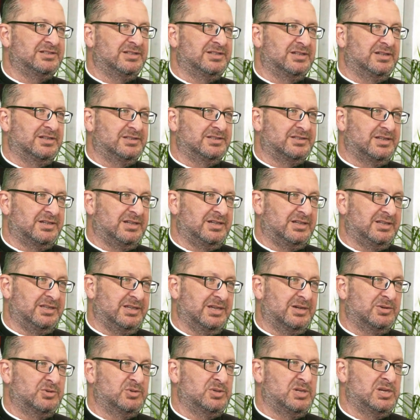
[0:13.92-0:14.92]

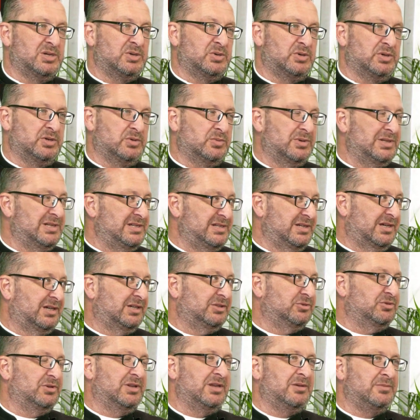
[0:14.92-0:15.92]
سيدنا ولي
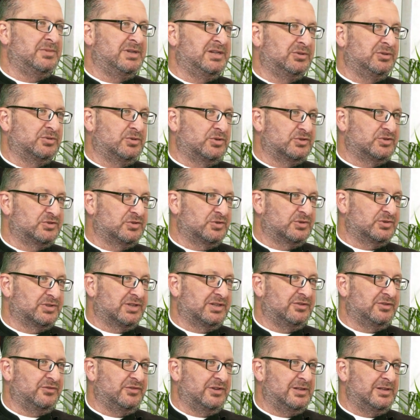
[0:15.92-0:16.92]
العهد الامين
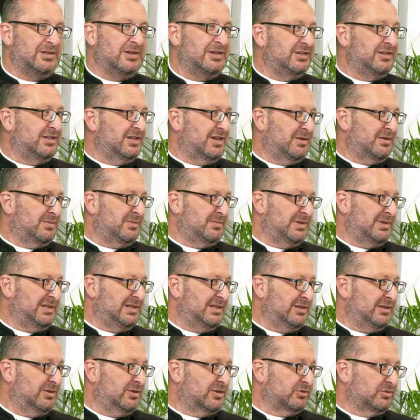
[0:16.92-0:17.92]
خصوصا في الايام اللي
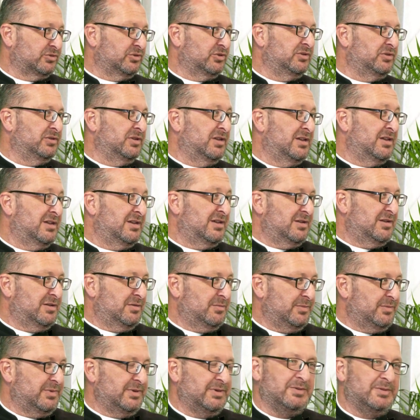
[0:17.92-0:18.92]
الاردن
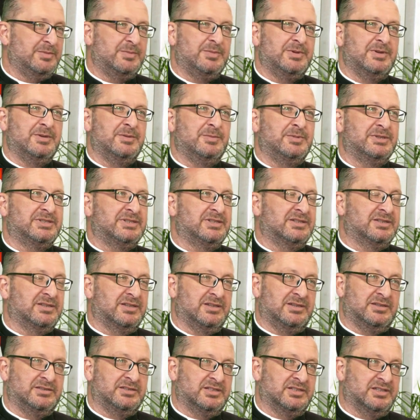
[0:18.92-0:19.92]

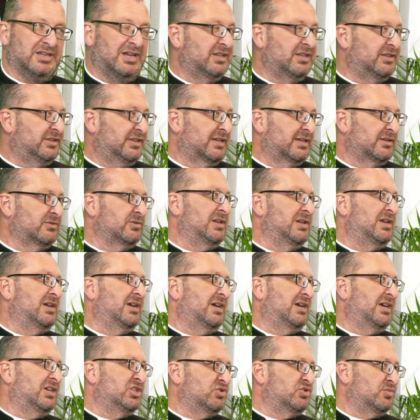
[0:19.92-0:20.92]
بتتحضر
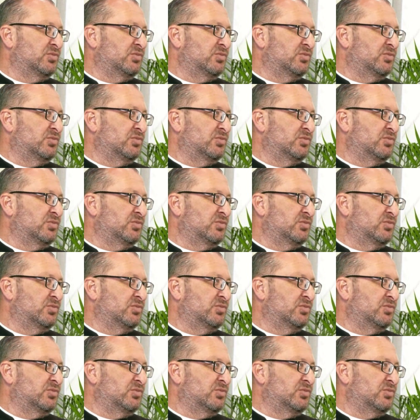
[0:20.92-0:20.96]
لاجمل